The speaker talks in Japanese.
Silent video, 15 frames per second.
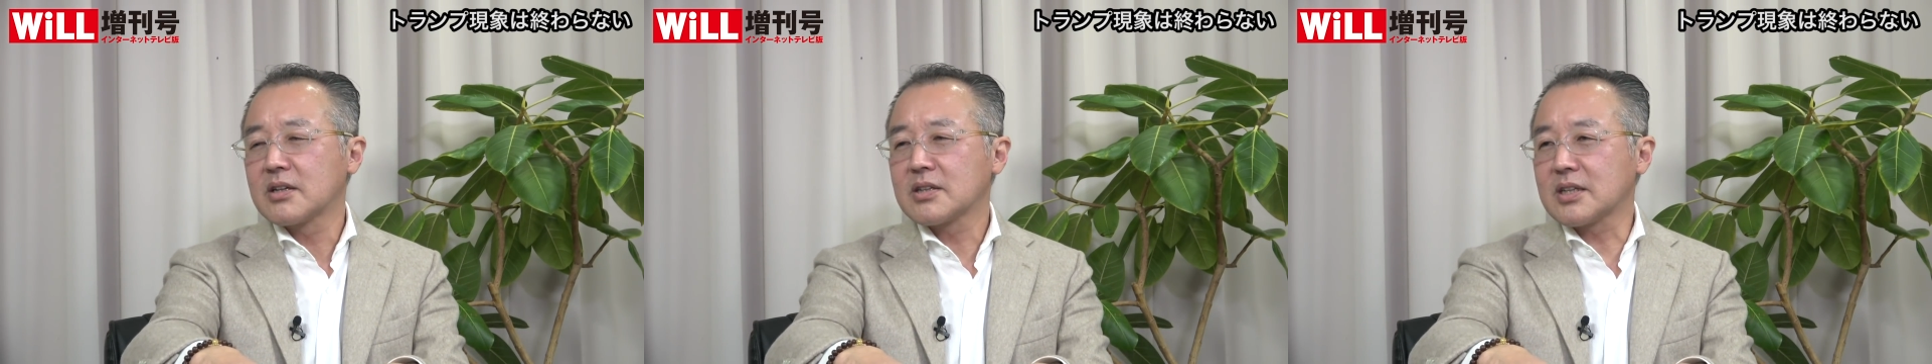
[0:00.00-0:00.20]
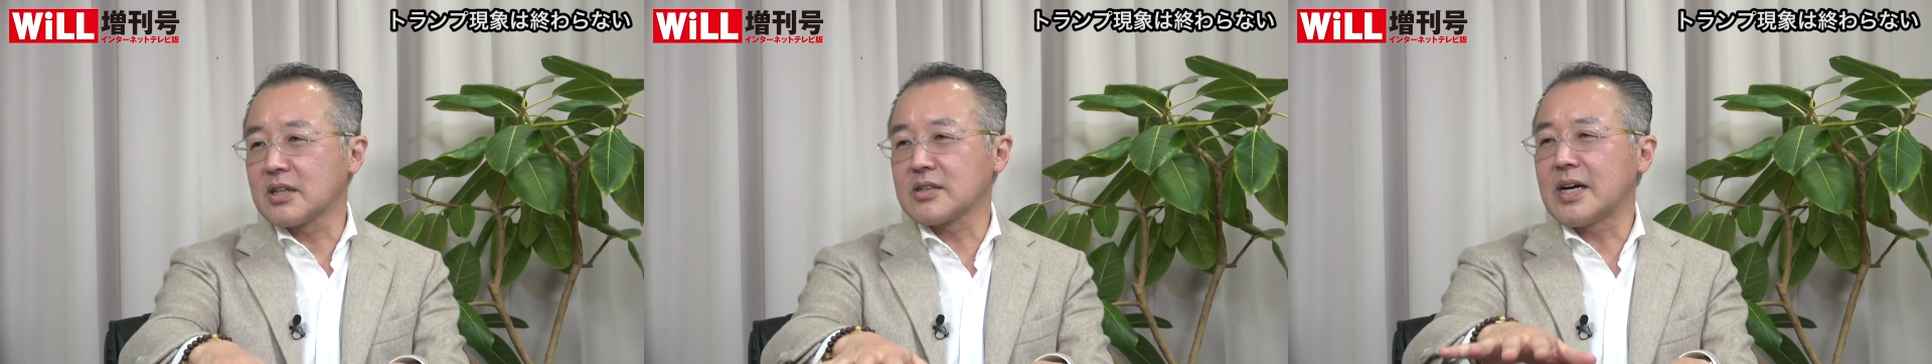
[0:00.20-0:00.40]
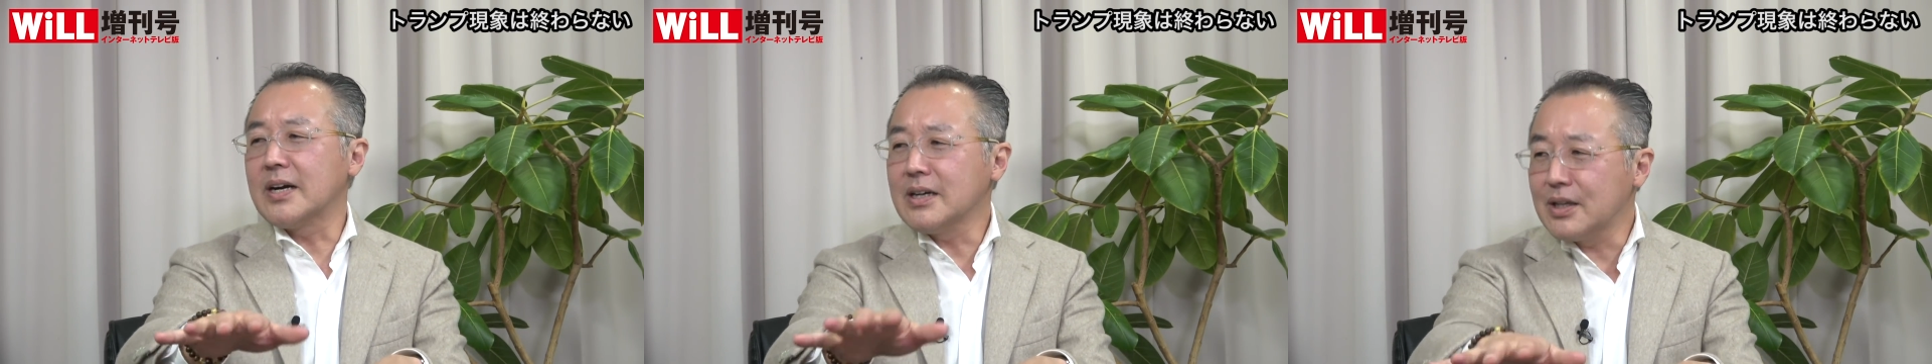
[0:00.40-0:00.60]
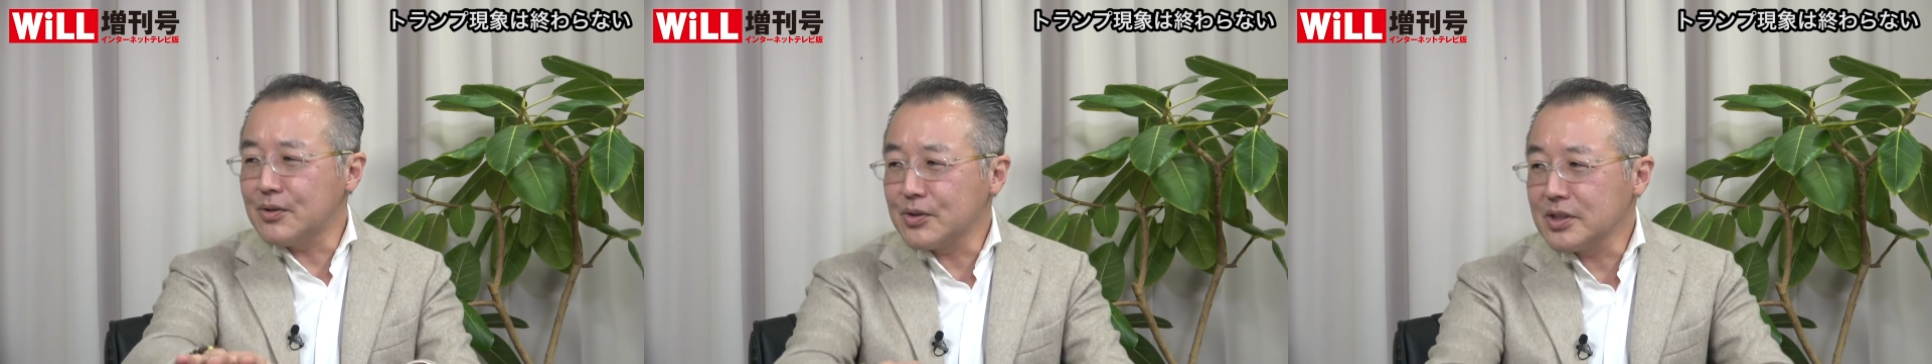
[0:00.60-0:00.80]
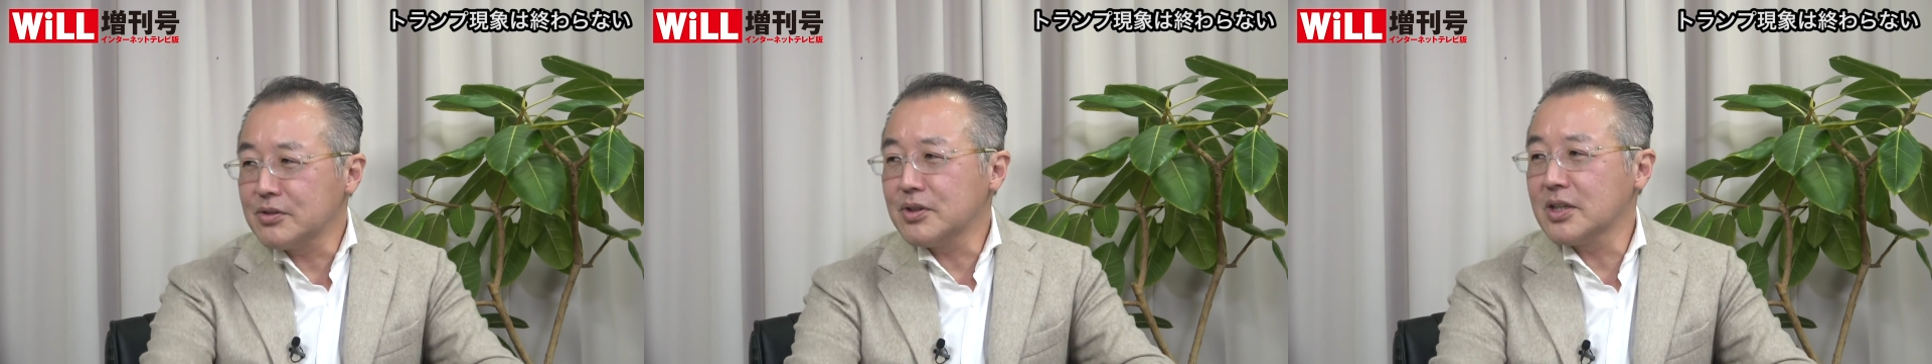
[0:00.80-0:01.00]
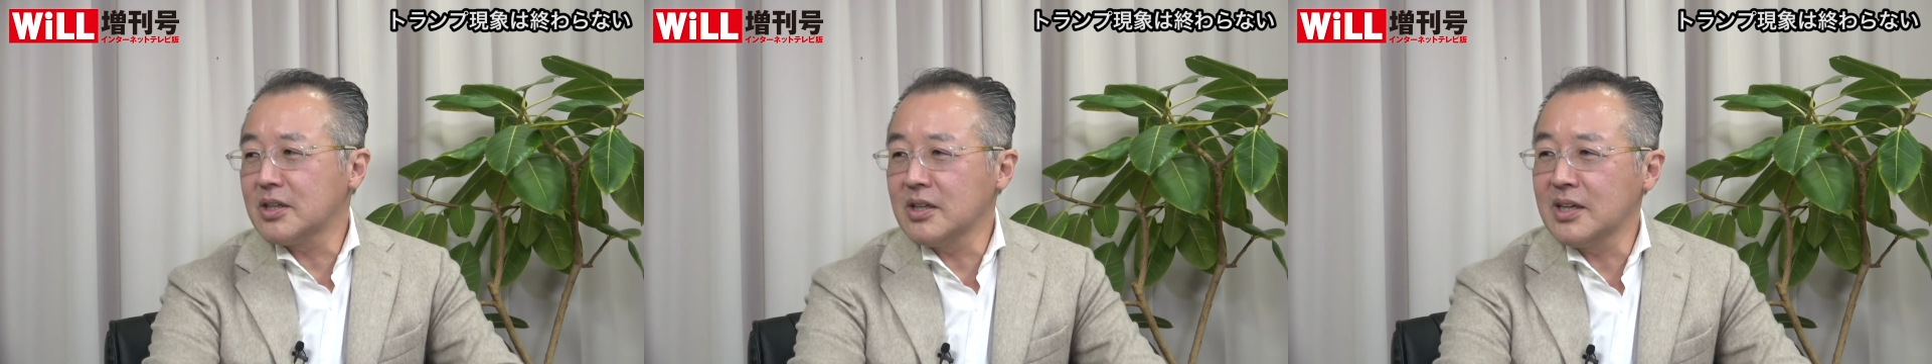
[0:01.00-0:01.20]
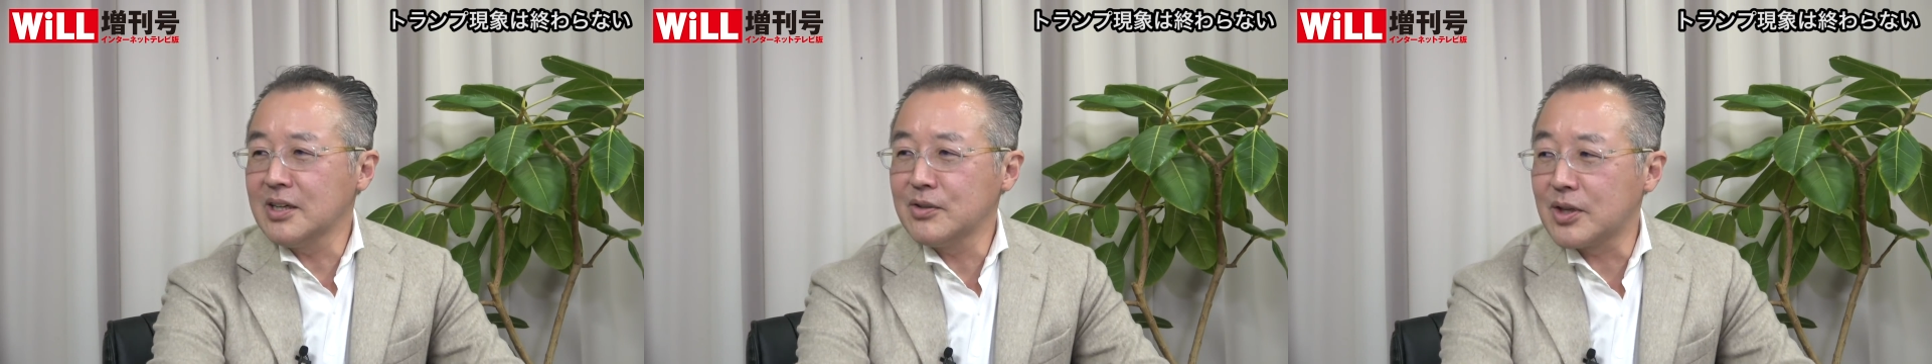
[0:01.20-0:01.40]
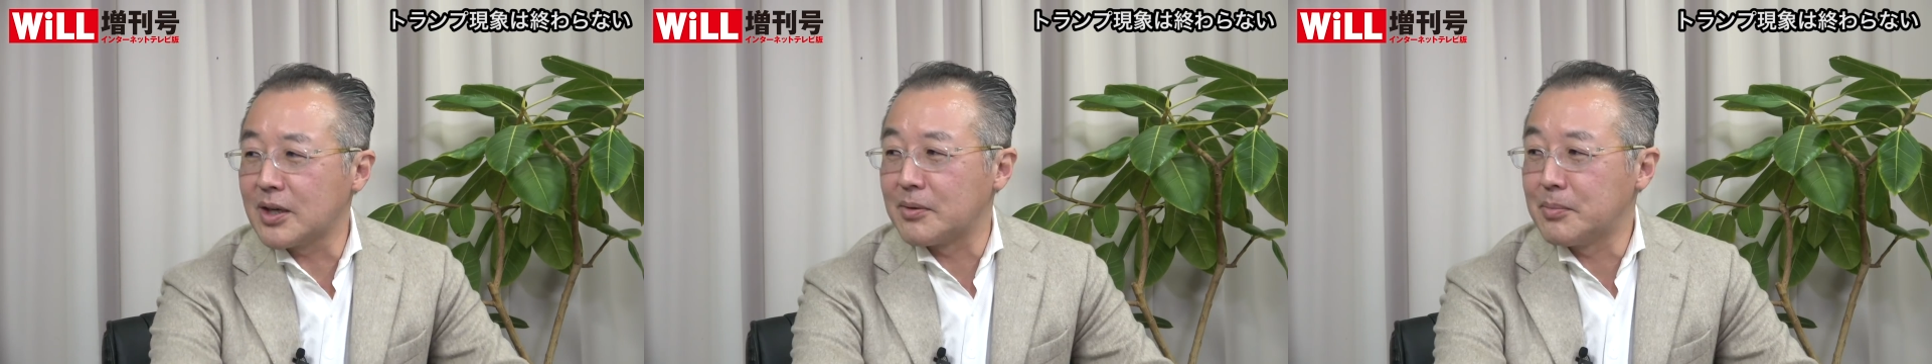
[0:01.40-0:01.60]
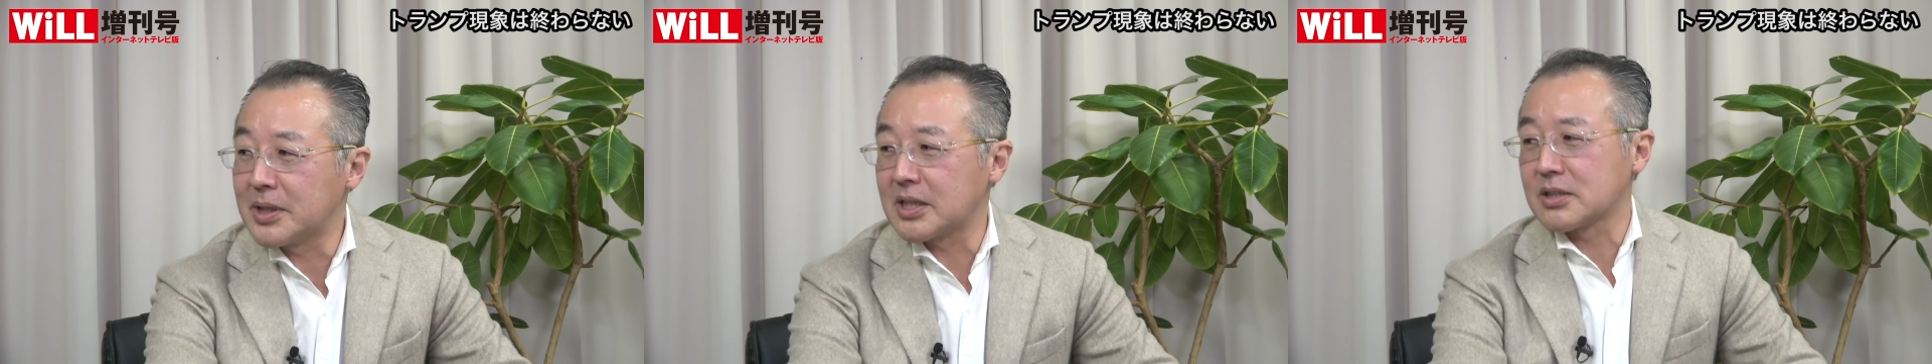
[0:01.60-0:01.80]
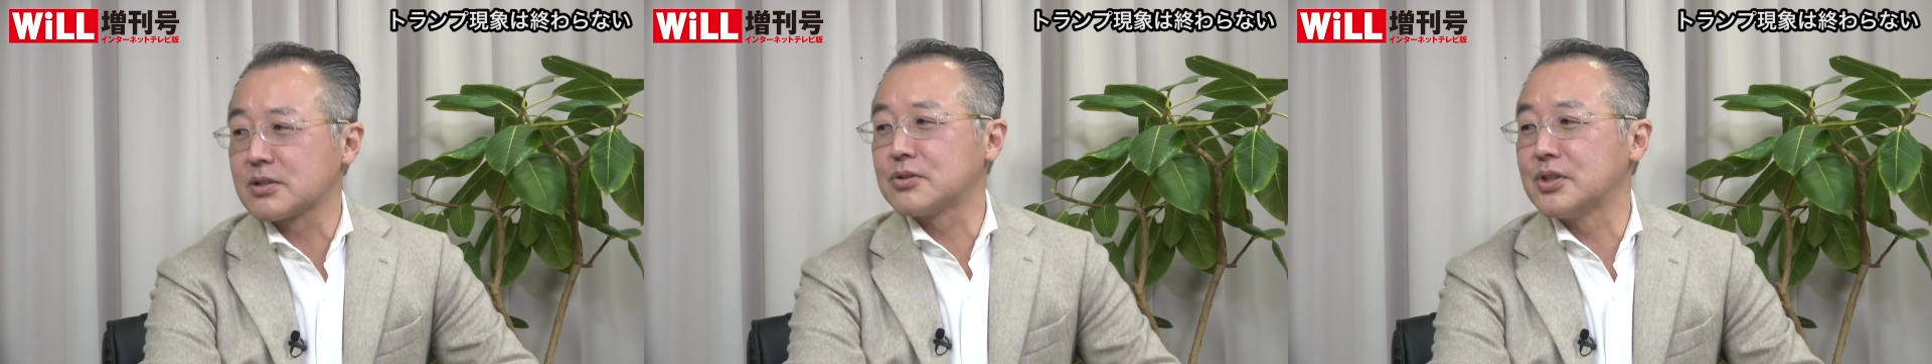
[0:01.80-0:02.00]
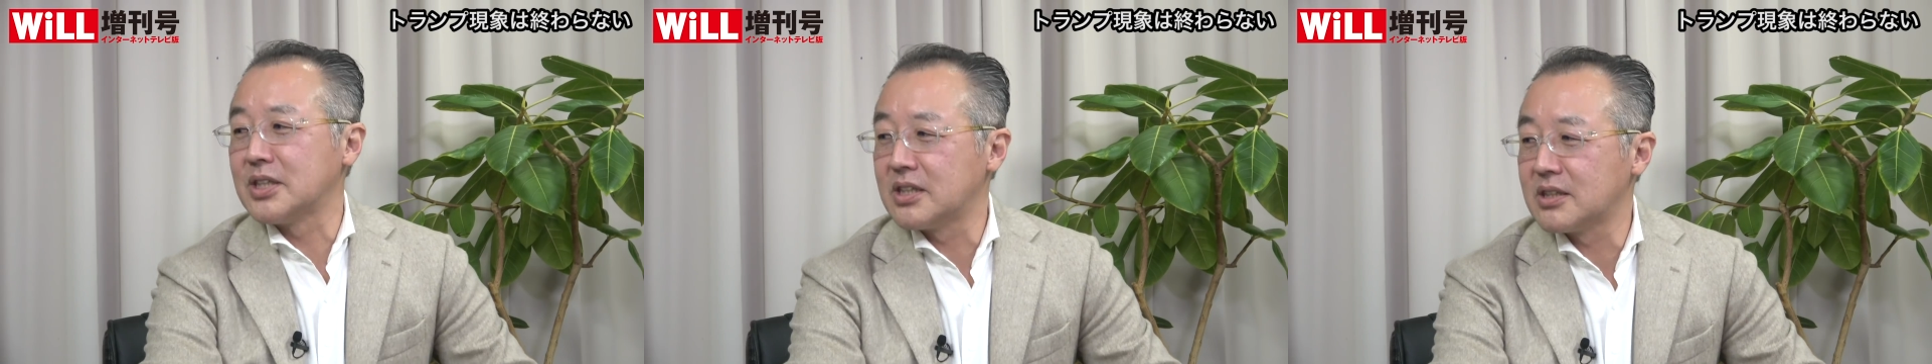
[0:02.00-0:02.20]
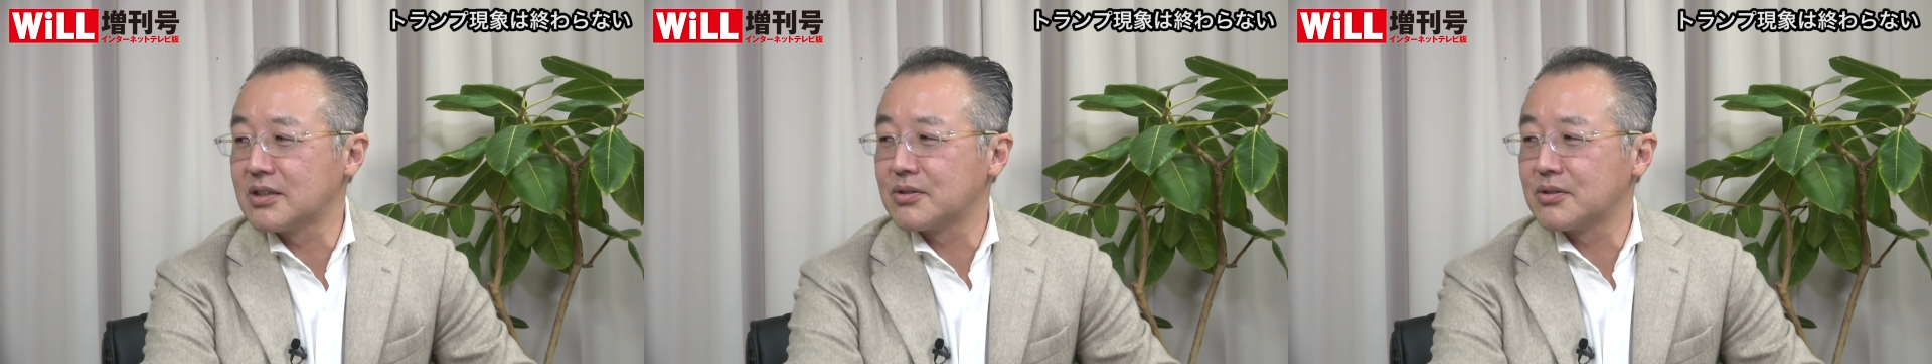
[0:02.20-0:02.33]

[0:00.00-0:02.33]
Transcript: ただ大量に売れてないのがまだ救いって